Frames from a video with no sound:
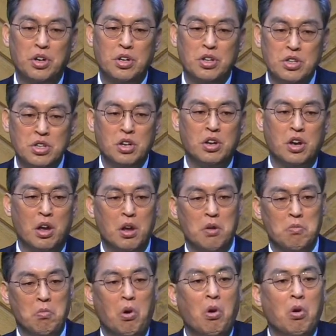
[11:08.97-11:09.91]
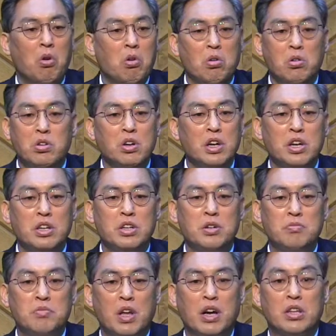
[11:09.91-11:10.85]
저를 모든 게 지금
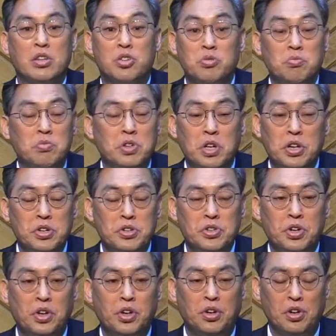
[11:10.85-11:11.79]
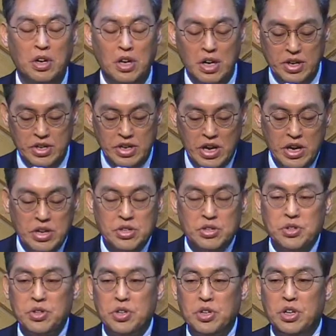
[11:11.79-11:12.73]
다 준비되어 있어요.
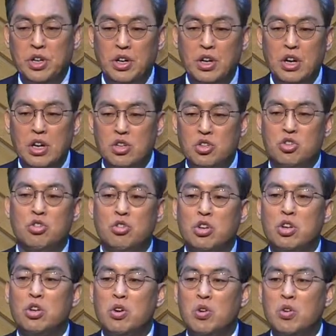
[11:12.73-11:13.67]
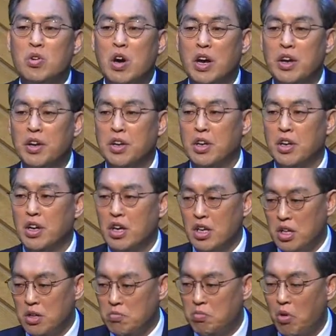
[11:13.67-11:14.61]
예수를 죽이려고 하는
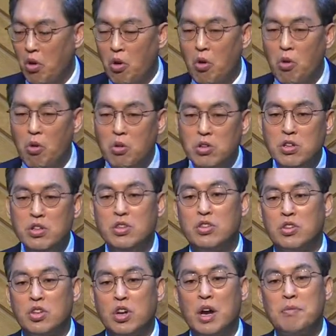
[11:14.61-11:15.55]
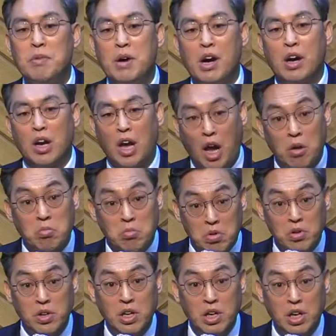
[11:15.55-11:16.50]
이 모든 드라마
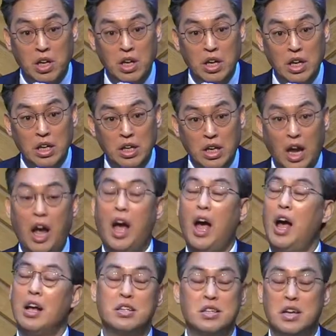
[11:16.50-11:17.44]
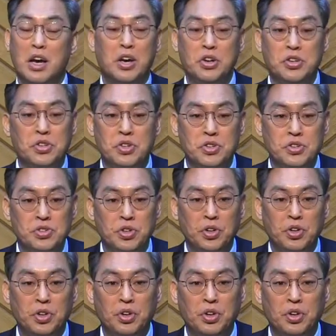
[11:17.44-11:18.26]
각본이 다 짜여져 있어요.